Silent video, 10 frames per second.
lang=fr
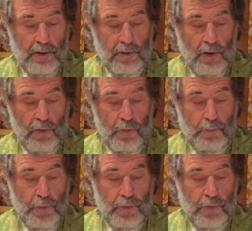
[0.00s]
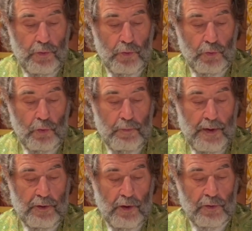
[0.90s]
dans le but de
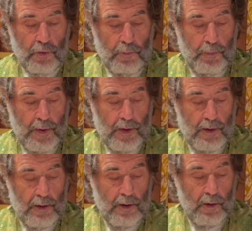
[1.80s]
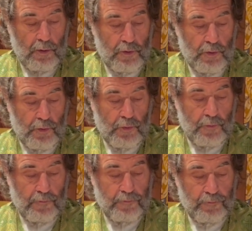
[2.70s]
troubler notre paix en Dieu.